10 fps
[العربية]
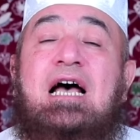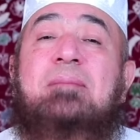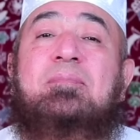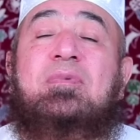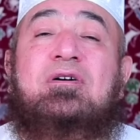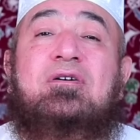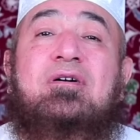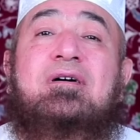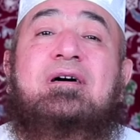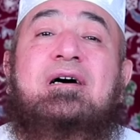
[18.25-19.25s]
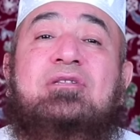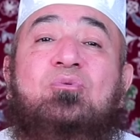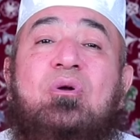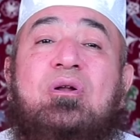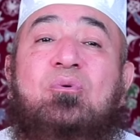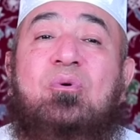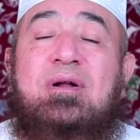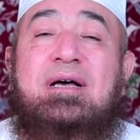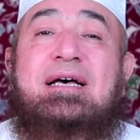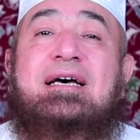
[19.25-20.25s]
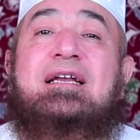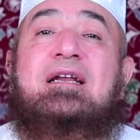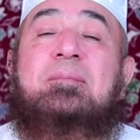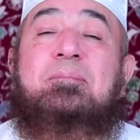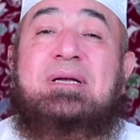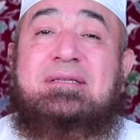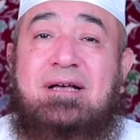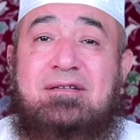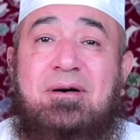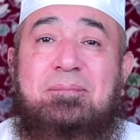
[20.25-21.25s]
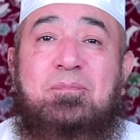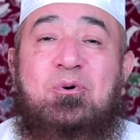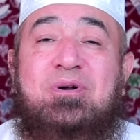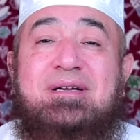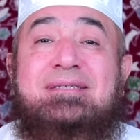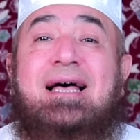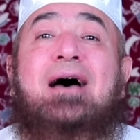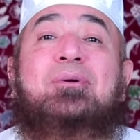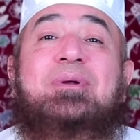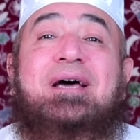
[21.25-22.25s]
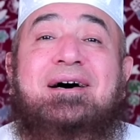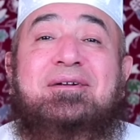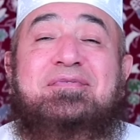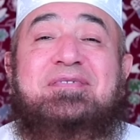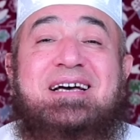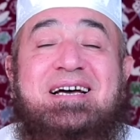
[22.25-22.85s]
أم قراءة القرآن بتدبر تعالوا نعرف